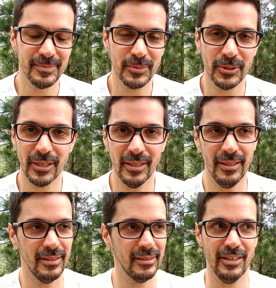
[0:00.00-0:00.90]

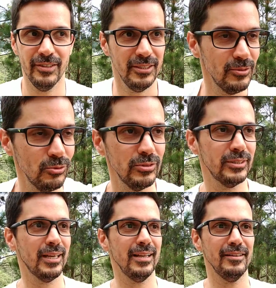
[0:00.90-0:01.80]
porque estava dando tudo
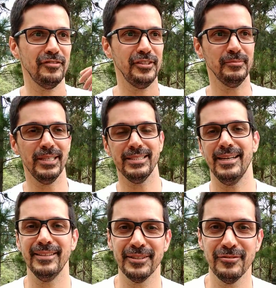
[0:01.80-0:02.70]
cada vez mais
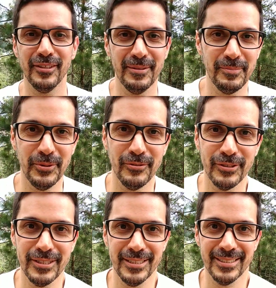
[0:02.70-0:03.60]
errado que eu falei, porra, eu
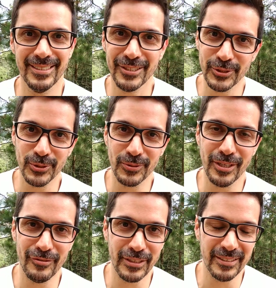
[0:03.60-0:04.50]
vou desistir desse jogo
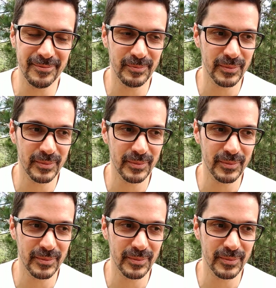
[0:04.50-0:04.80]
da vida.